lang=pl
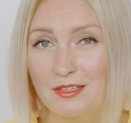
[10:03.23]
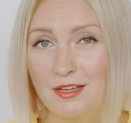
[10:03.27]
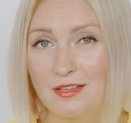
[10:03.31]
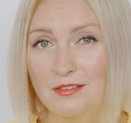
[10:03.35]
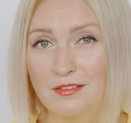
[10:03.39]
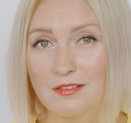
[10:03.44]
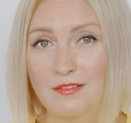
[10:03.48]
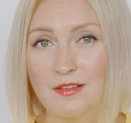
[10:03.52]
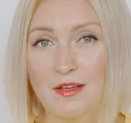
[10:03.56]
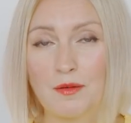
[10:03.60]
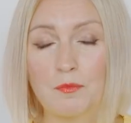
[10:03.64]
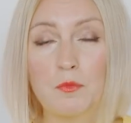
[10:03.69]

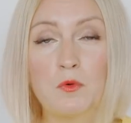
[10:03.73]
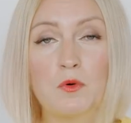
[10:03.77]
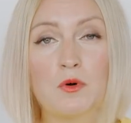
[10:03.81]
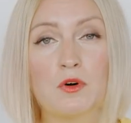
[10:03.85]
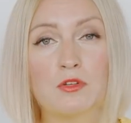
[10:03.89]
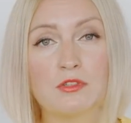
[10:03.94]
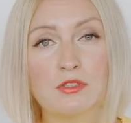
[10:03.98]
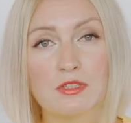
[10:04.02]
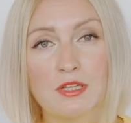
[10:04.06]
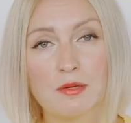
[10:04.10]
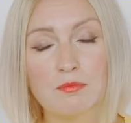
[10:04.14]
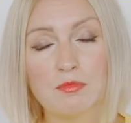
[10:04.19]
lat temu,
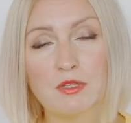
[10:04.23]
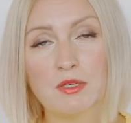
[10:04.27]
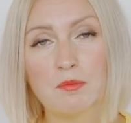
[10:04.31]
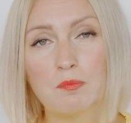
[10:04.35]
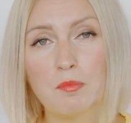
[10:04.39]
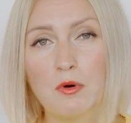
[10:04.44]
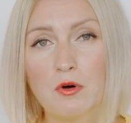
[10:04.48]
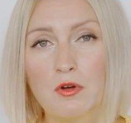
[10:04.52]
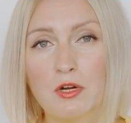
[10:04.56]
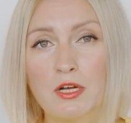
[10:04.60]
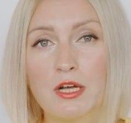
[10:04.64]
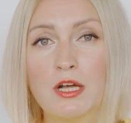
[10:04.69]
od tamtej
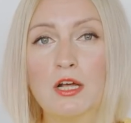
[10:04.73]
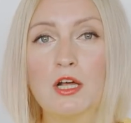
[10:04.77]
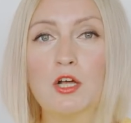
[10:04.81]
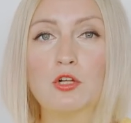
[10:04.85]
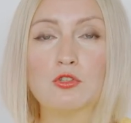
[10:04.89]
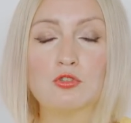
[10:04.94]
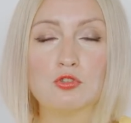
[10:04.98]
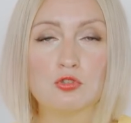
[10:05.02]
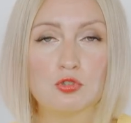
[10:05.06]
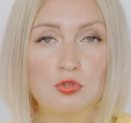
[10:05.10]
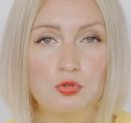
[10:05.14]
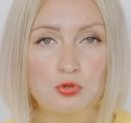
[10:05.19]
pory
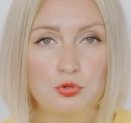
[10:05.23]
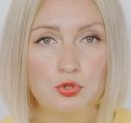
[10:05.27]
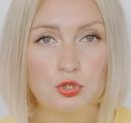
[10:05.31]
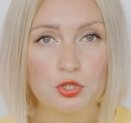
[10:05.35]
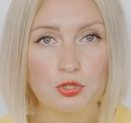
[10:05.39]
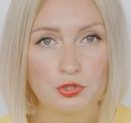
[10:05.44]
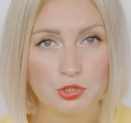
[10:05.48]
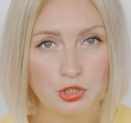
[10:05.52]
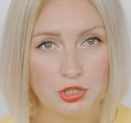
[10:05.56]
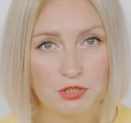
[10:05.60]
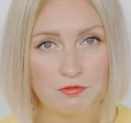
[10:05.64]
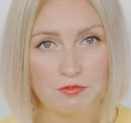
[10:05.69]

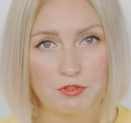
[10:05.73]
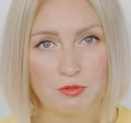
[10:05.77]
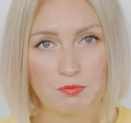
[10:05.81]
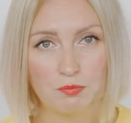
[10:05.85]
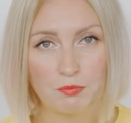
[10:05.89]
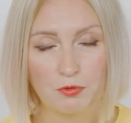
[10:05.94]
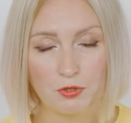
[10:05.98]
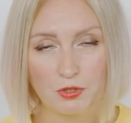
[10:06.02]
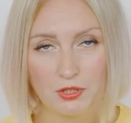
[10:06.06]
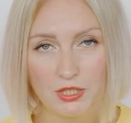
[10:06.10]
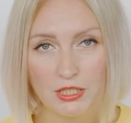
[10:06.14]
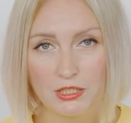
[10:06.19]
dużo się w tym
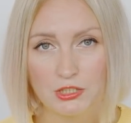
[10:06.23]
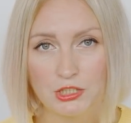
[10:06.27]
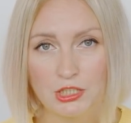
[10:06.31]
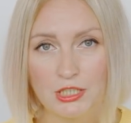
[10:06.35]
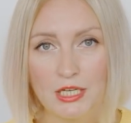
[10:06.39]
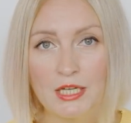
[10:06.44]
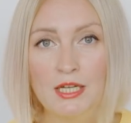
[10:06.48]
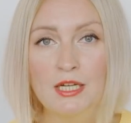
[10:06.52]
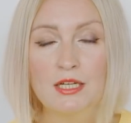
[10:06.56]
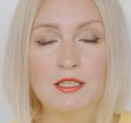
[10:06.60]
projekcie